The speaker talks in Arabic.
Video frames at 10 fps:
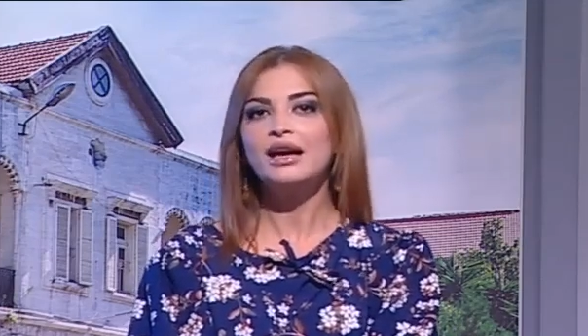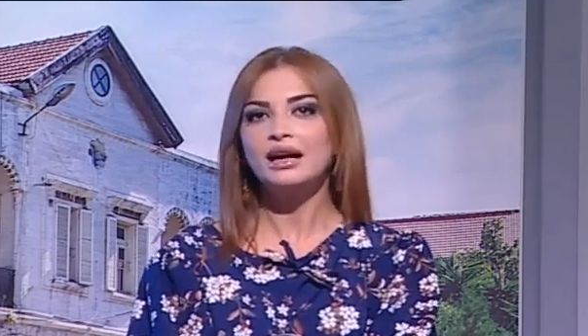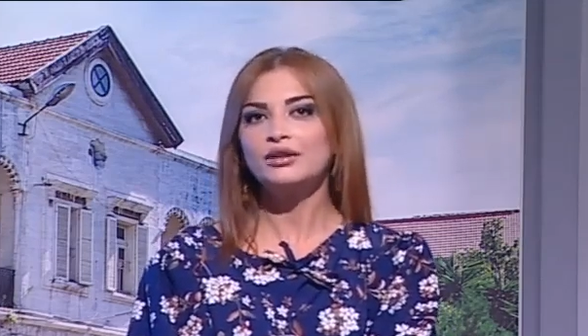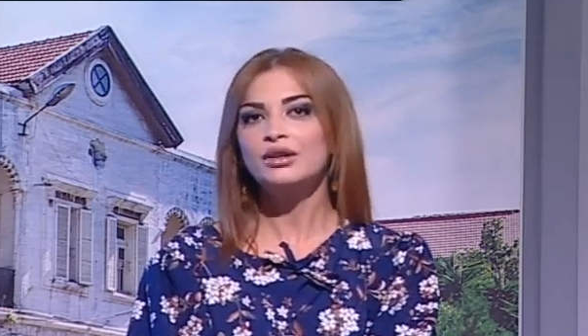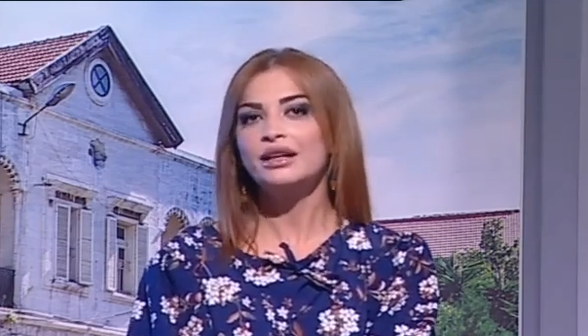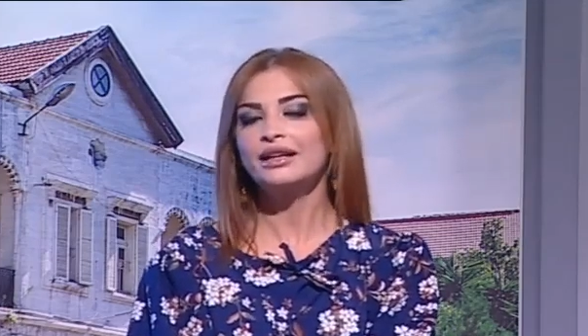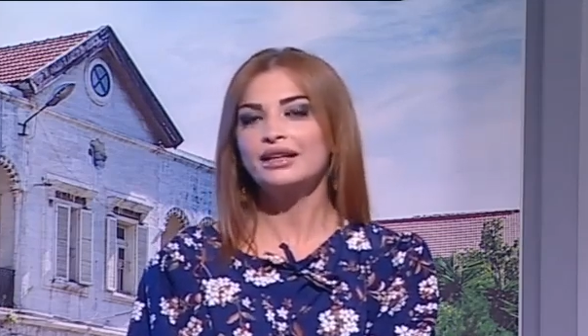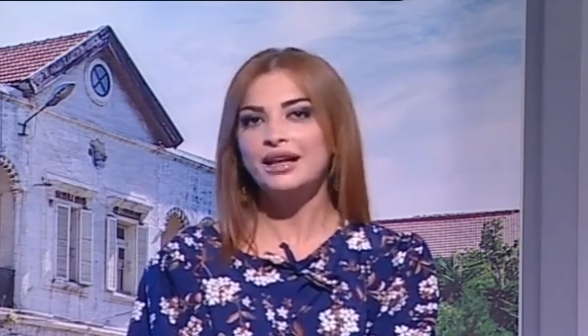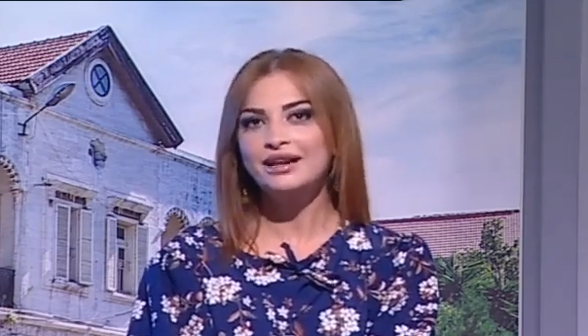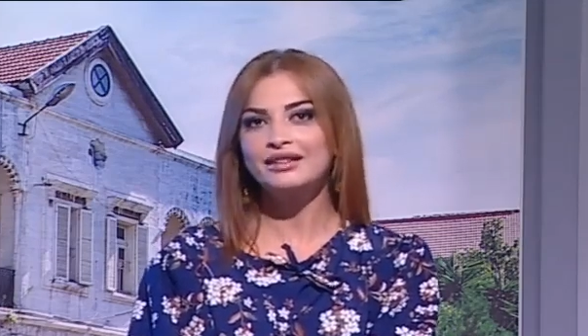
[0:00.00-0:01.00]
خلونا
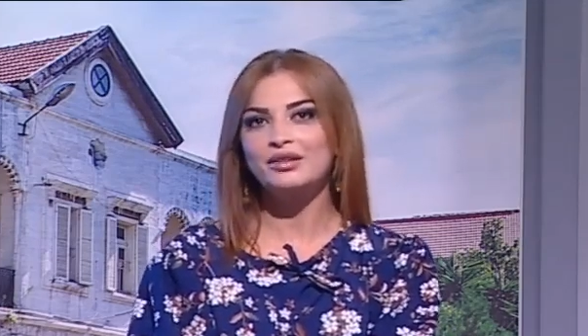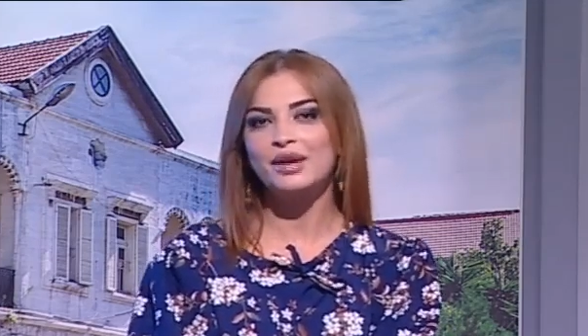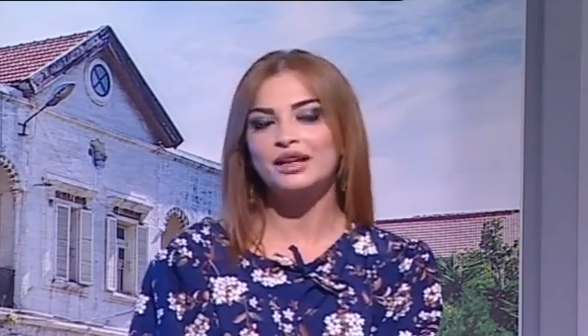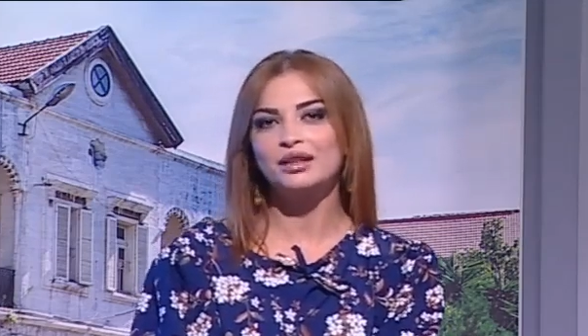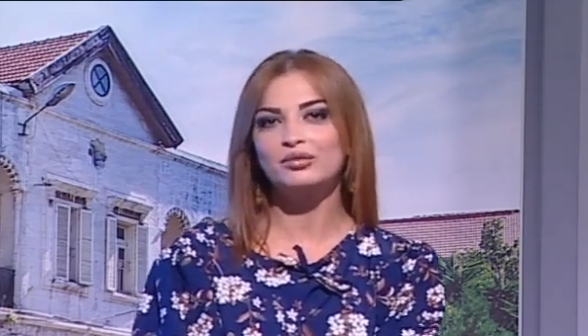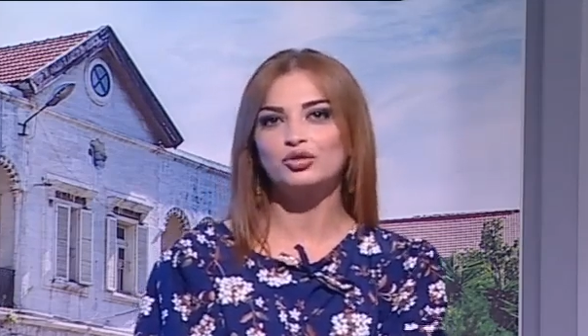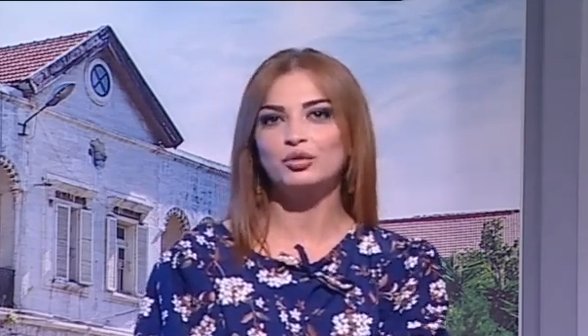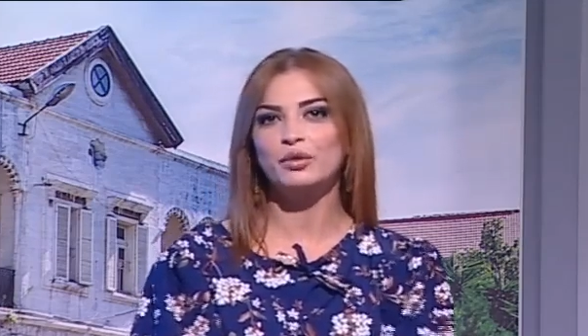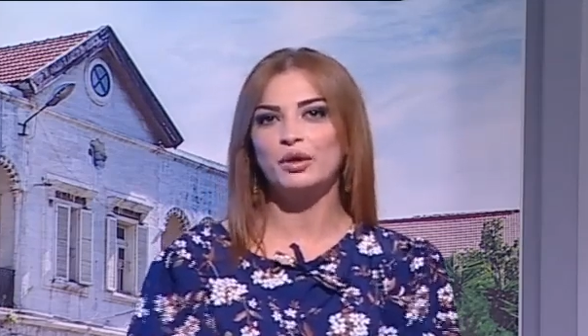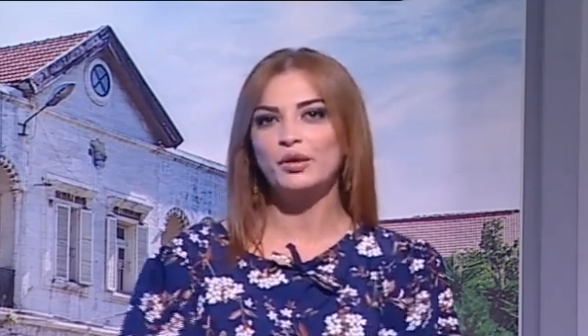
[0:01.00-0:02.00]
نحكي أكثر بهذا
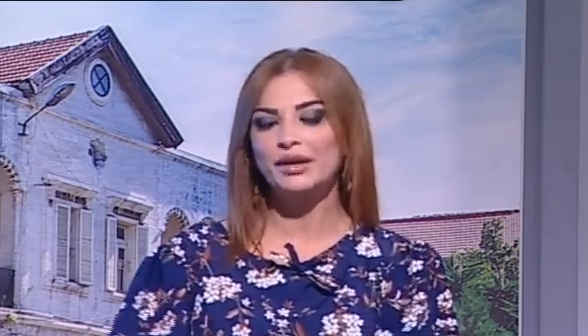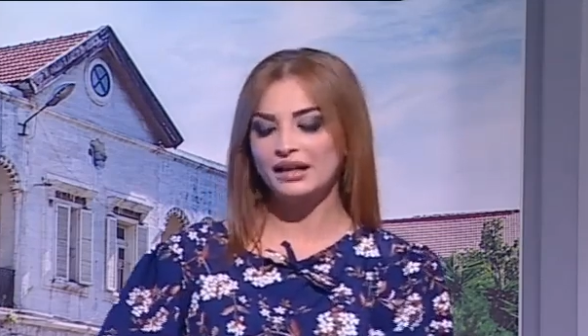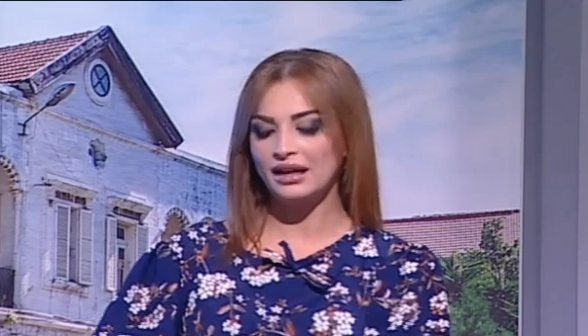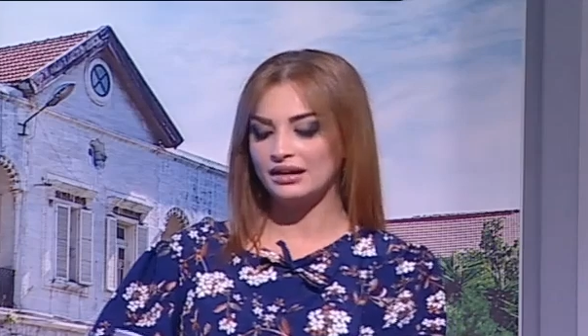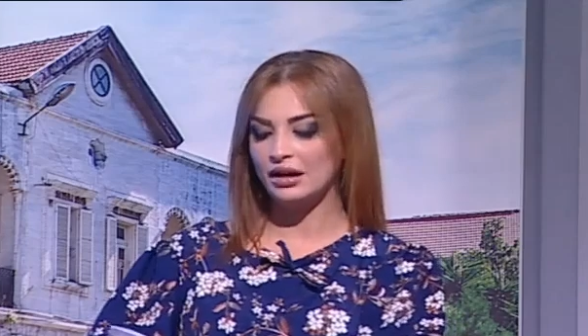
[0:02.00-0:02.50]
الموضوع بمحورنا